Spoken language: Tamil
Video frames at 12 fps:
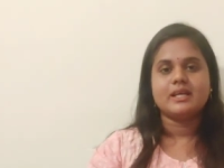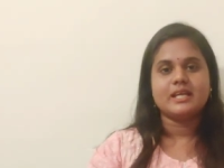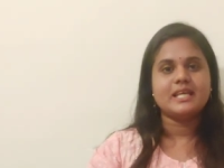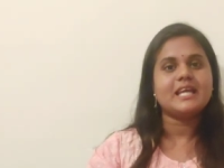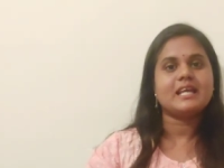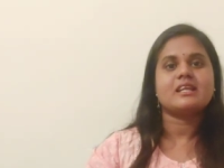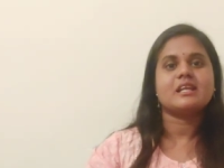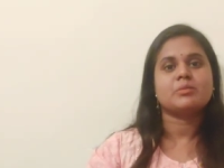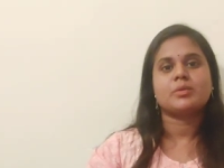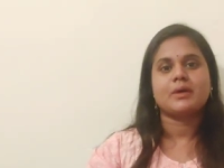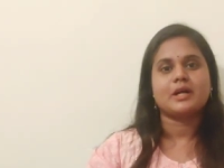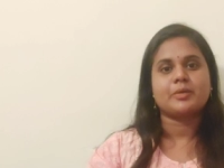இன்றைக்கி என்ன
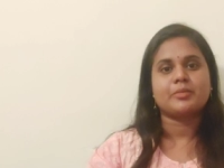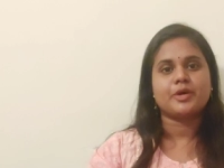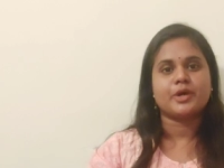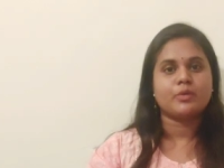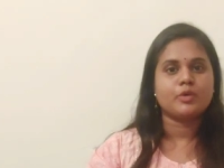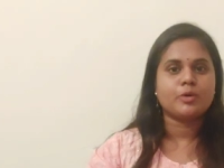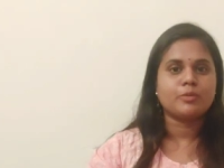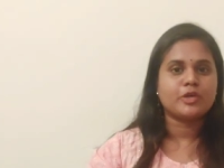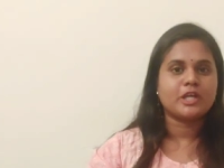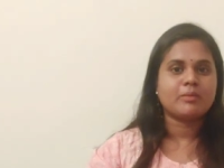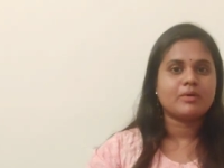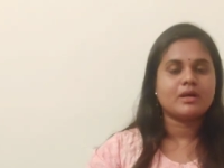நம்ம பார்க்க போகிறோம்னா ஒரு
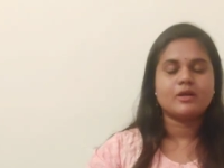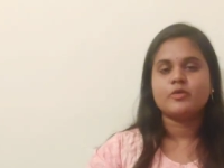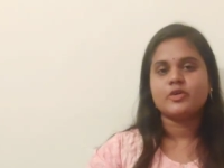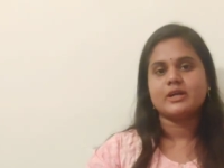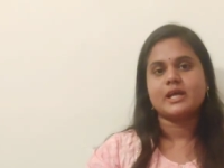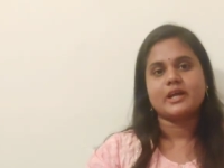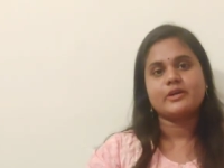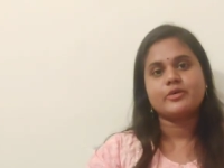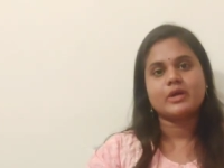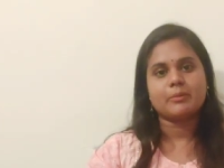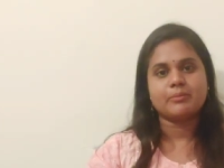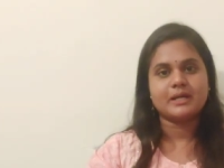முக்கியமான ஒரு
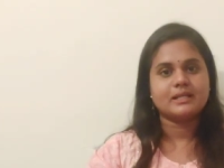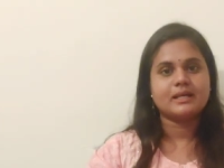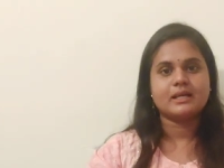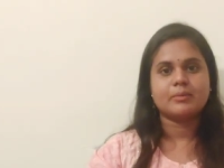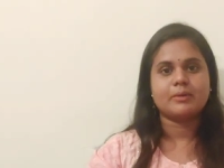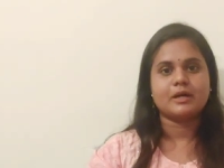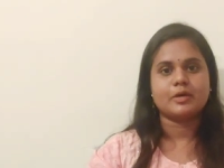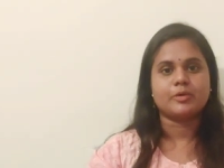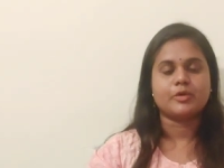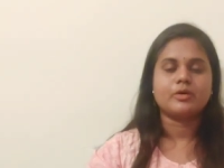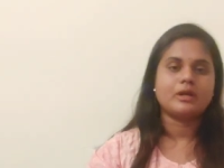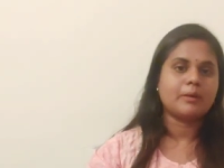டயட்டோட அப்டேட் தாங்க பார்க்க
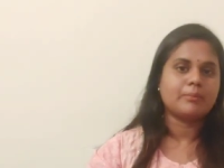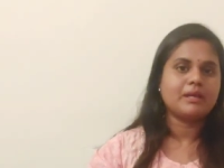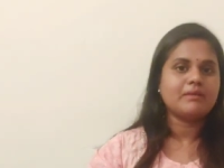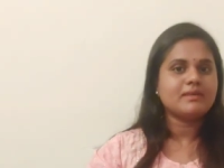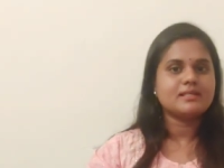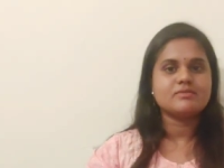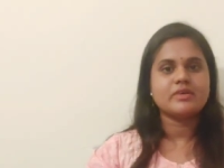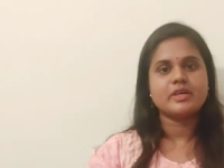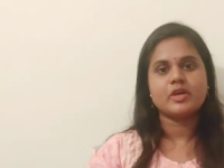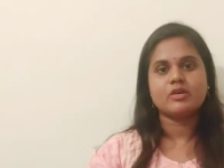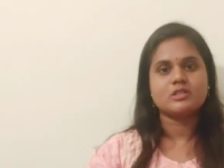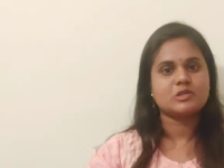போகிறோம் நான் ப்ரீவியஸ்
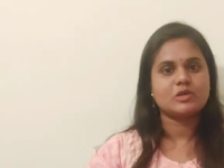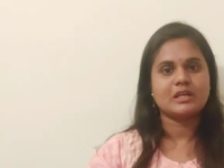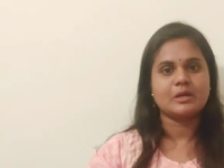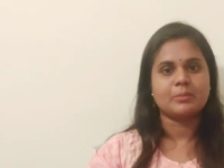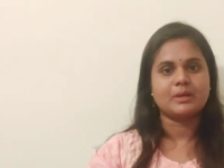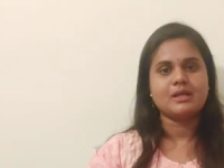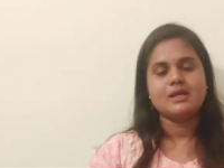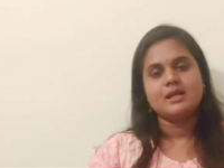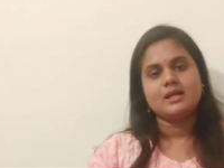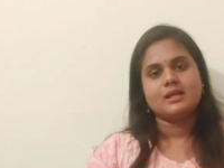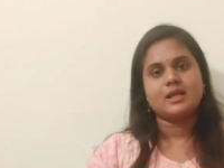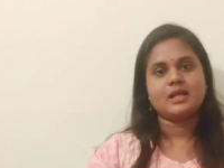வீடியோவில் சொல்லியிருப்பேன்
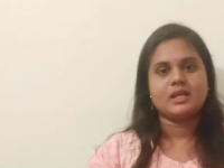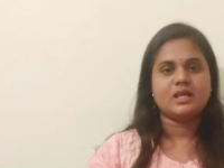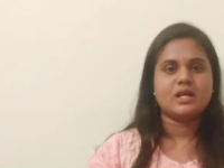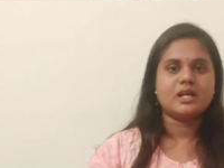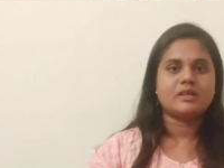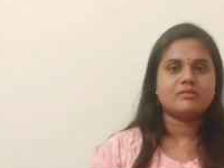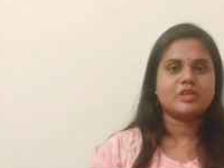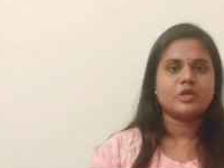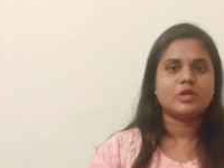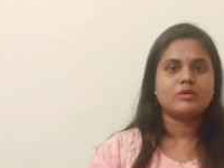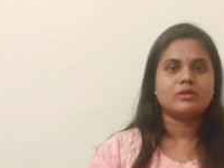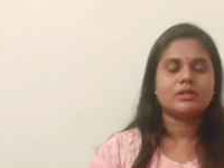நான் இன்றைக்கான
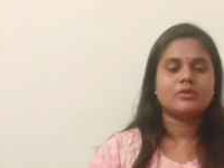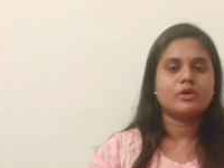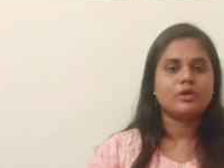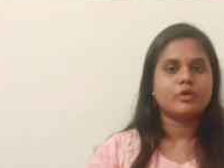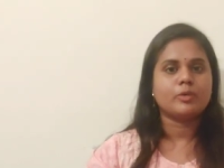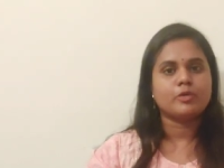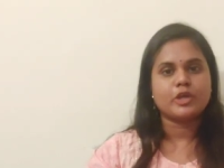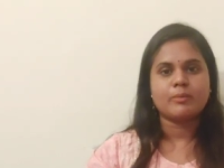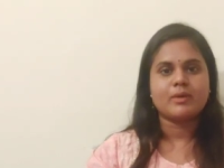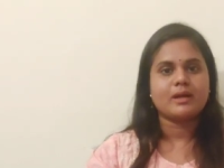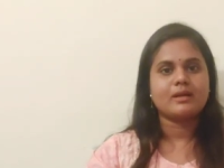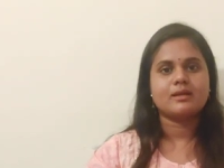வீடியோவில் வந்து உங்களுக்கு ஒரு
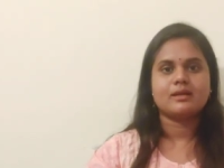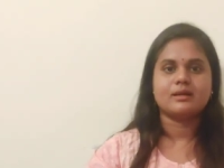முக்கியமான